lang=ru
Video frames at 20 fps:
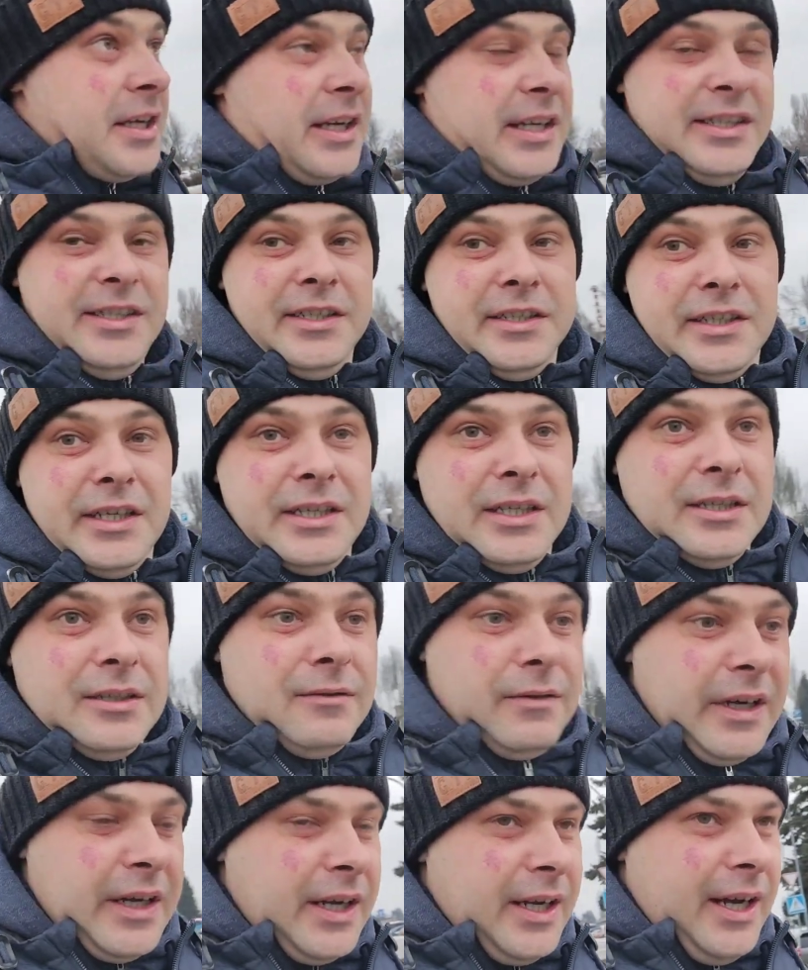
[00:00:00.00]
Середина
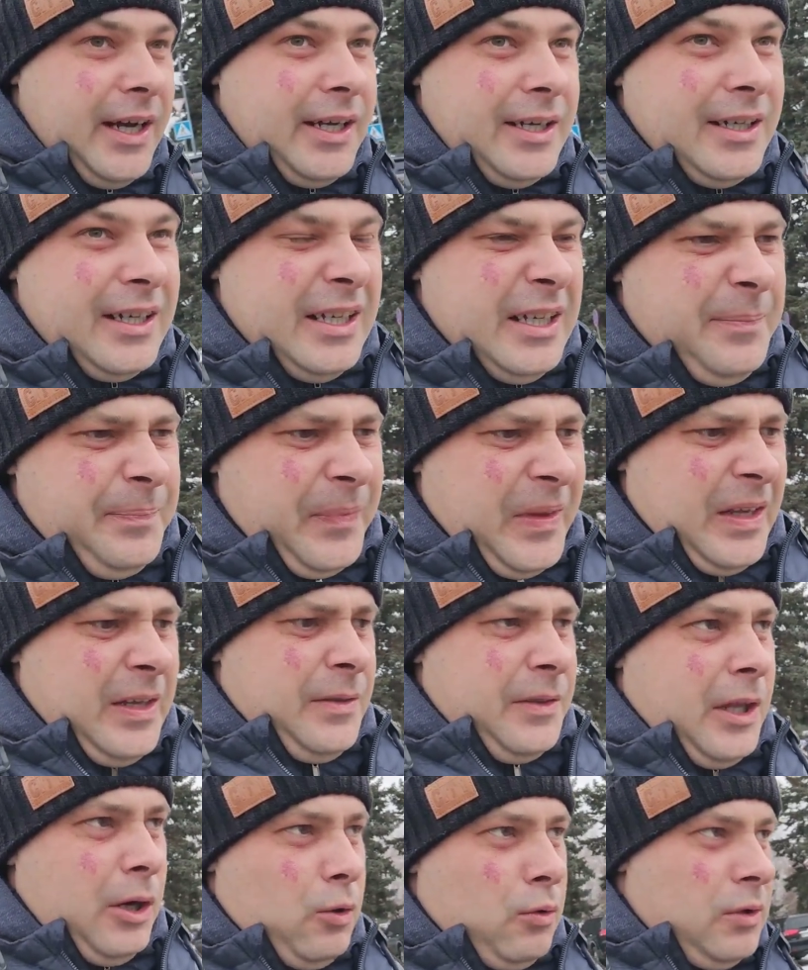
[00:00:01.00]
января.
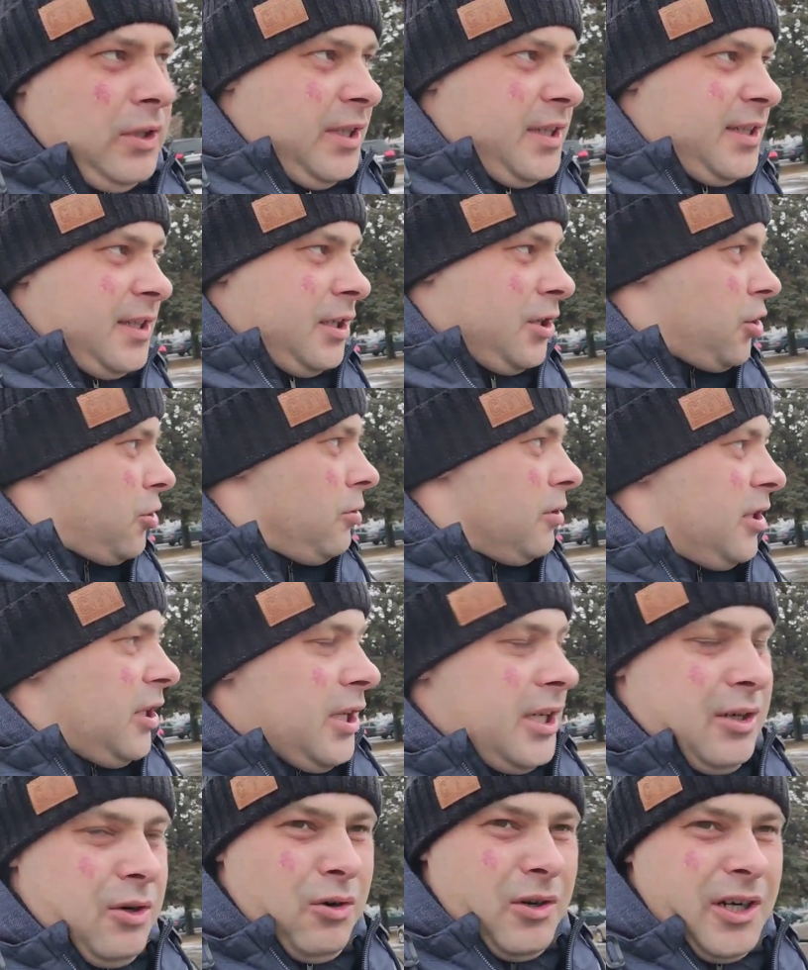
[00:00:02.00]
На улице
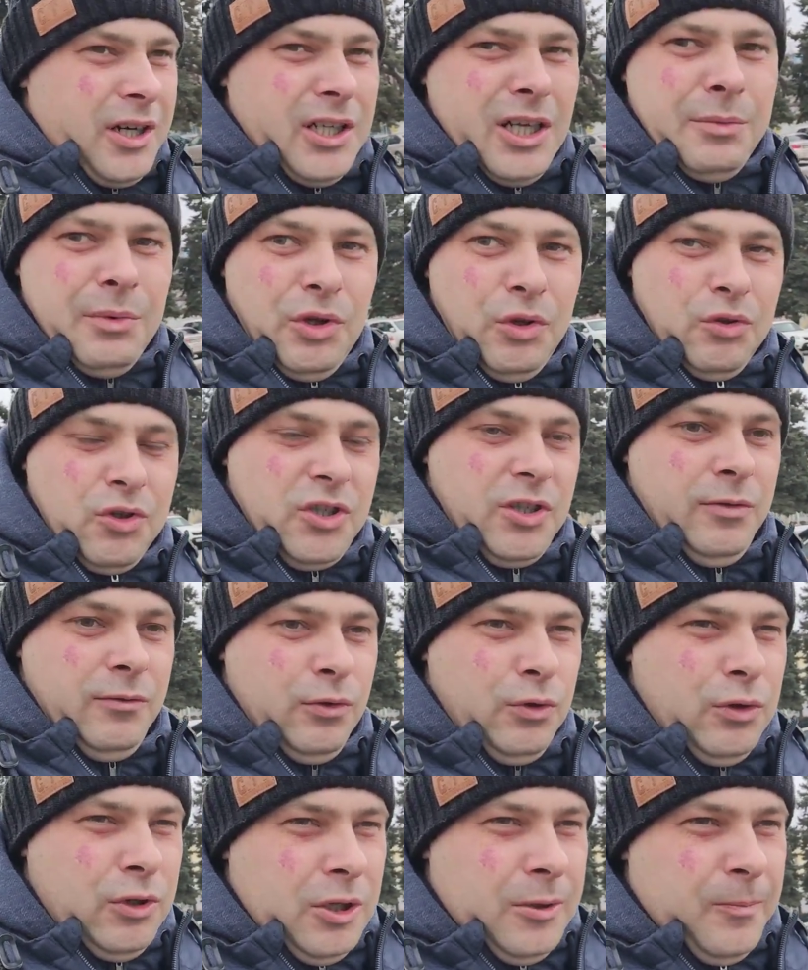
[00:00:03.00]
что-то около минус
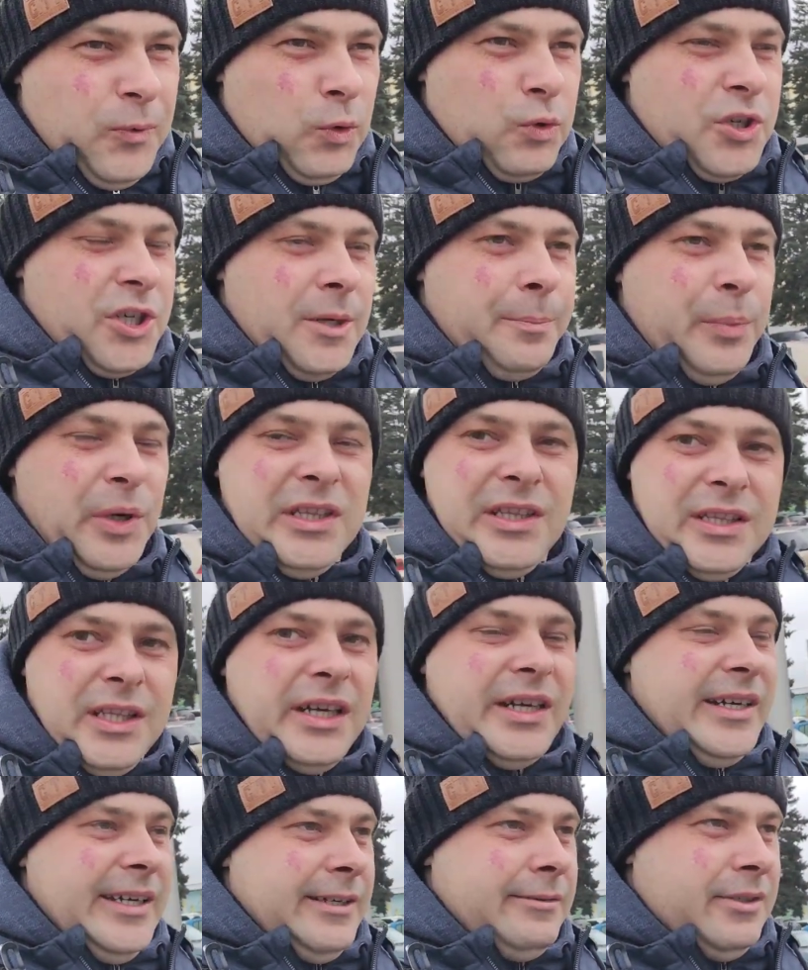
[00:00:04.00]
двух. Уже
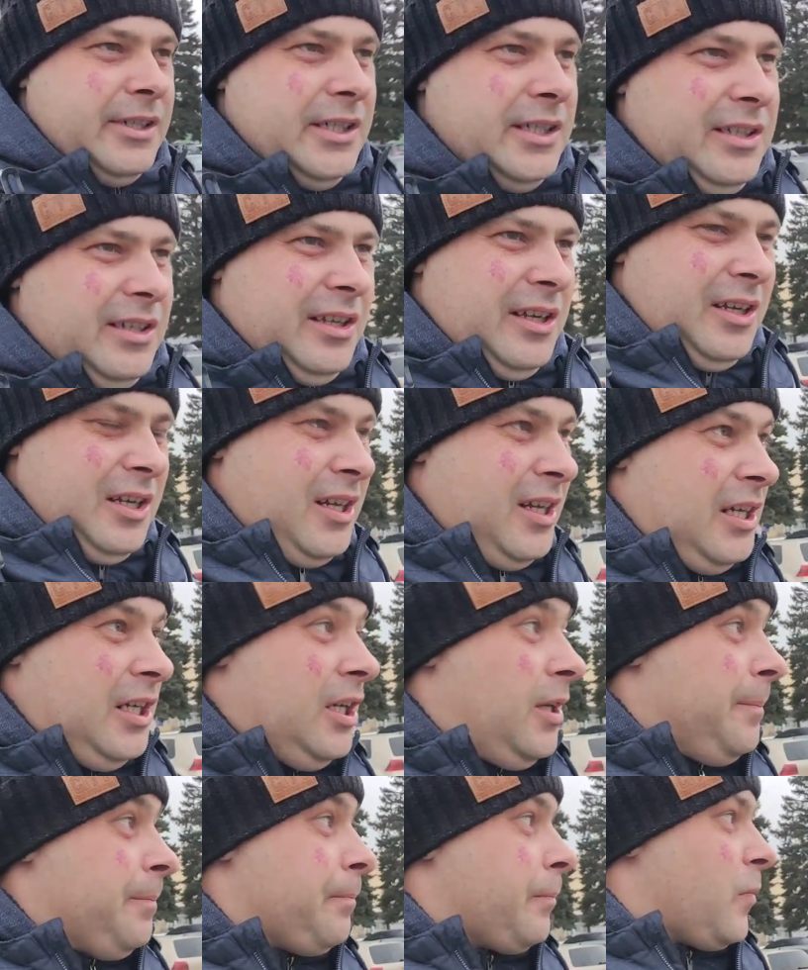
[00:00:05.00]
подтаивает.
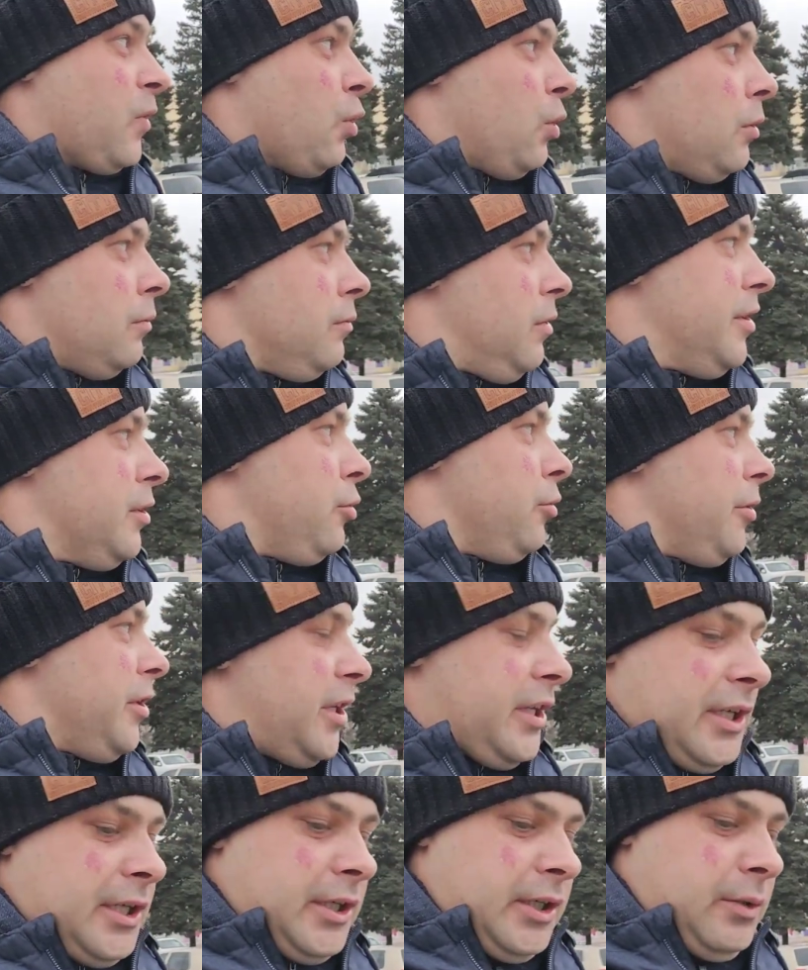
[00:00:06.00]
Но ну, а в
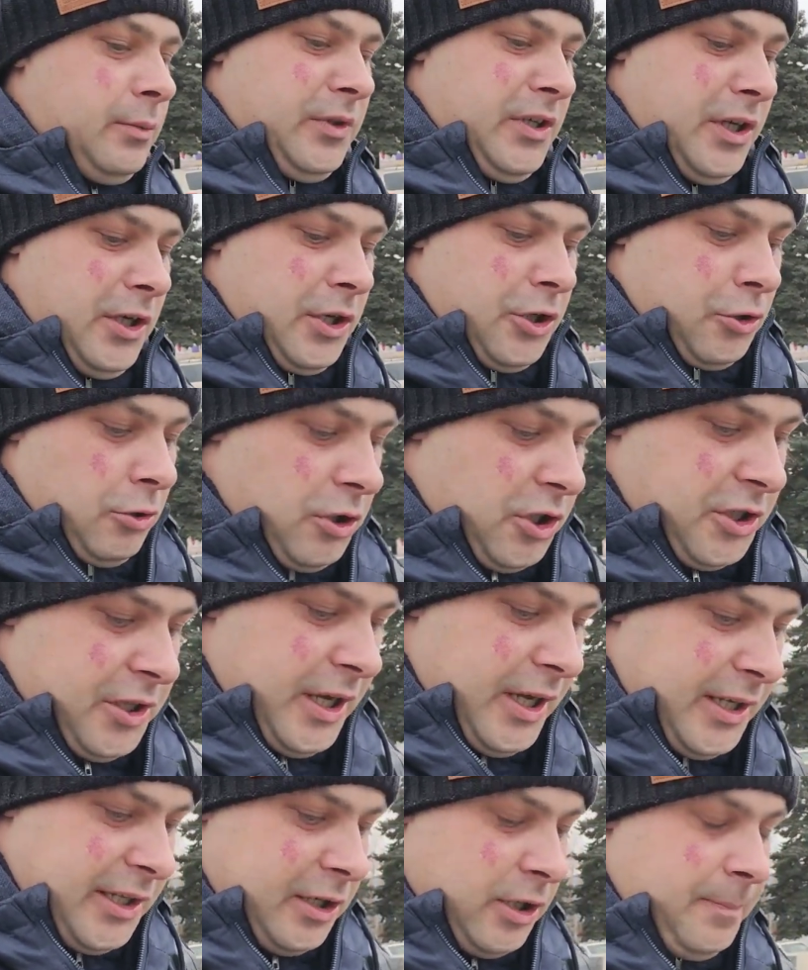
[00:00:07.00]
итоге мне еще
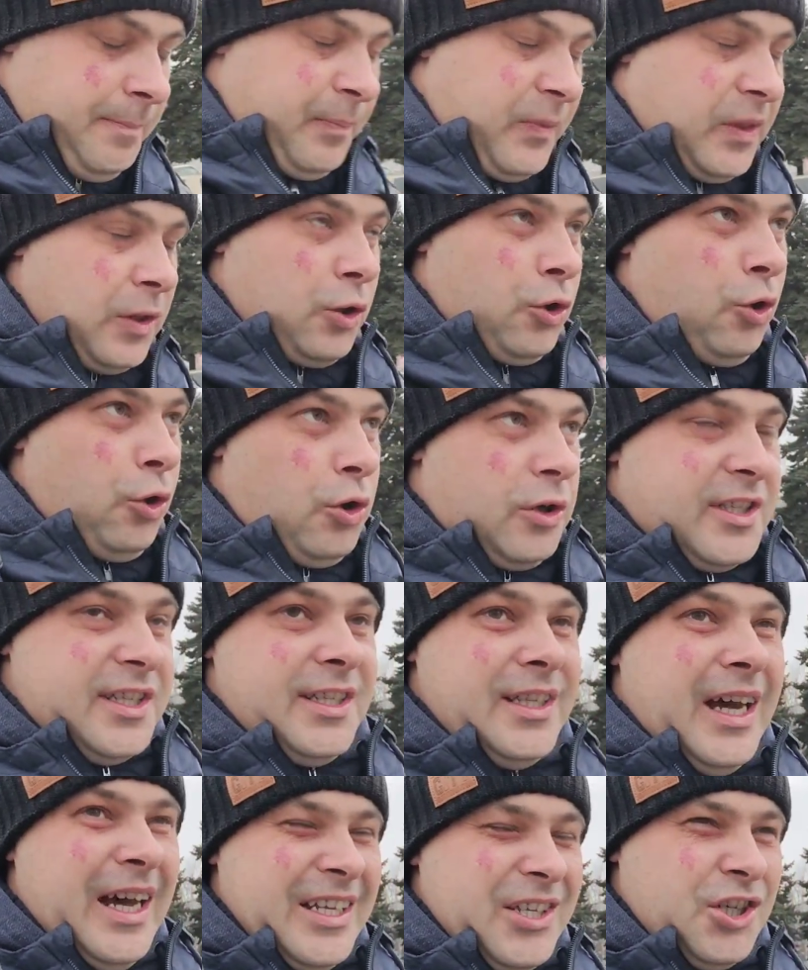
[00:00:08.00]
ждать до
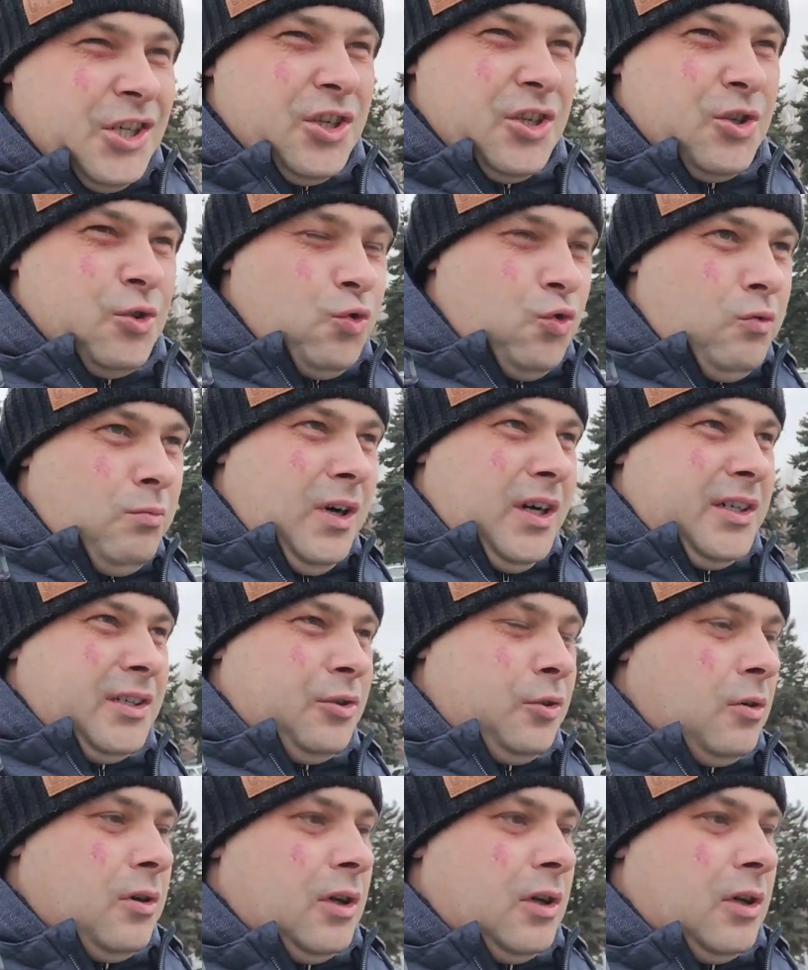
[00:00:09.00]
сдачи сумок